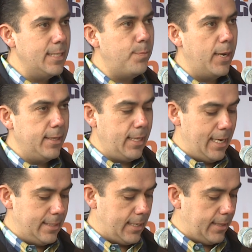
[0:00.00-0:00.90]
es parte de
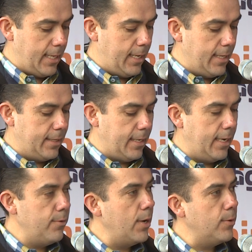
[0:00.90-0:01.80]
la estrategia de
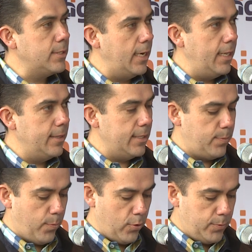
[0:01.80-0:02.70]
tener un
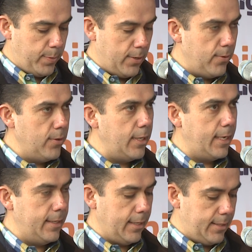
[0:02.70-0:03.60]
Aguascalientes próspero y
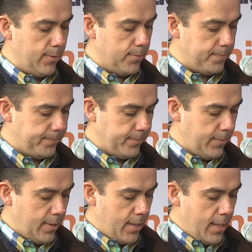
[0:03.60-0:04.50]
equitativo.
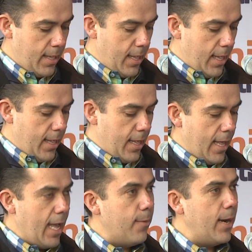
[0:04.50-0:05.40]

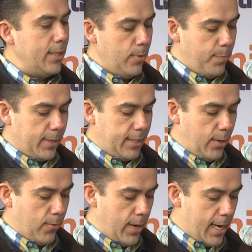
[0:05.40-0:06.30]
Hablando en
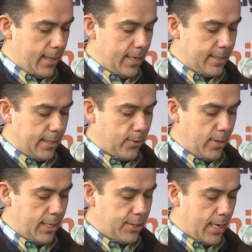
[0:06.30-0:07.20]
particular del
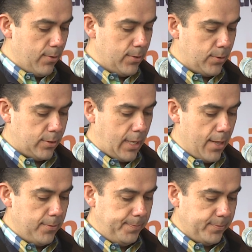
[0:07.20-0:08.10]
sector lechero en nuestro
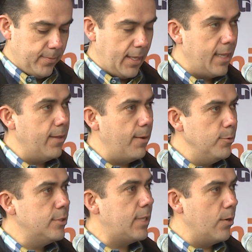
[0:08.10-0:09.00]
estado,
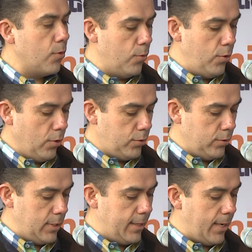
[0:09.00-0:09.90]
debemos estar
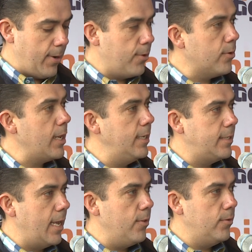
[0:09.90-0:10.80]
orgullosos del trabajo
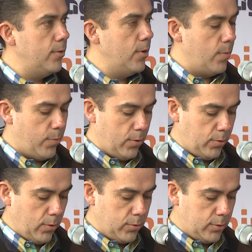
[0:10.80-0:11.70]
realizado por
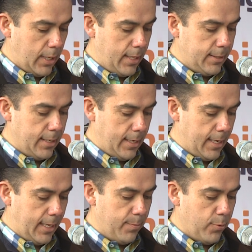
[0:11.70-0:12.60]
todos ustedes y
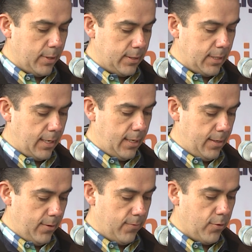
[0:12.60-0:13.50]
el equipo que se está
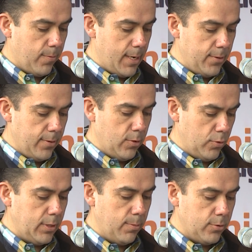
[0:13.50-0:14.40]
conformando en
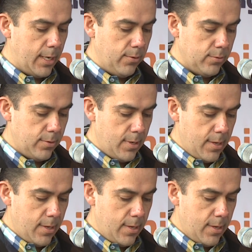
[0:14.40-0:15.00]
los últimos años.